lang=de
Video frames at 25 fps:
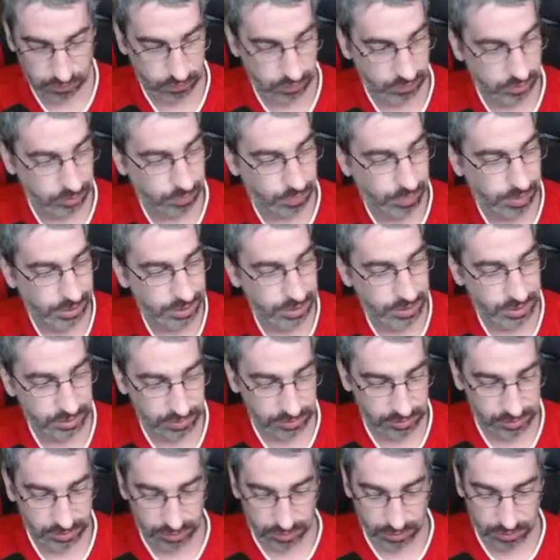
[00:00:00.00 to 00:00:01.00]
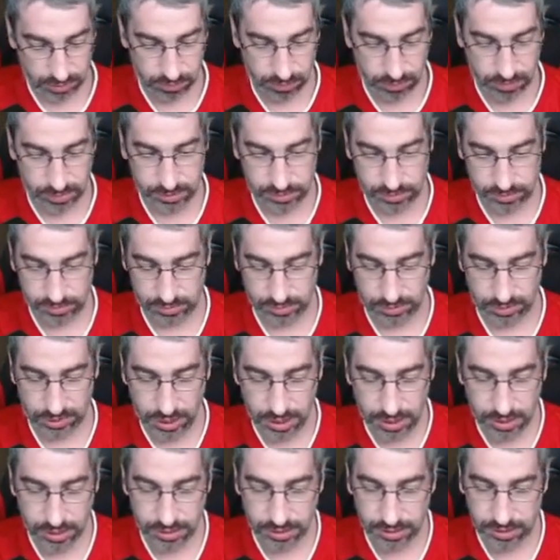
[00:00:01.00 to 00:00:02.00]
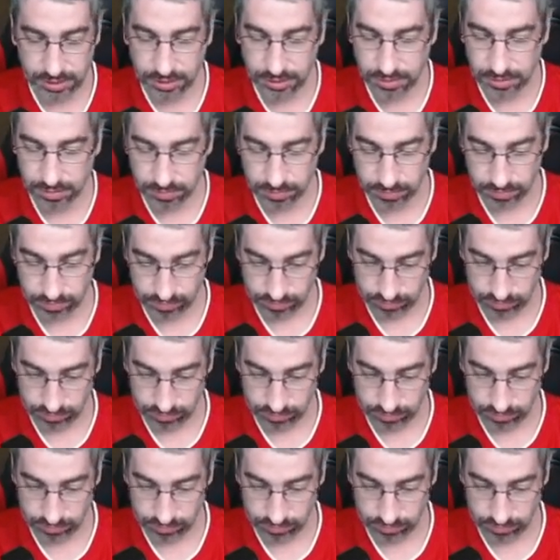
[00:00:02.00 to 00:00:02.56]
wird Bayern hier nochmal nachlegen?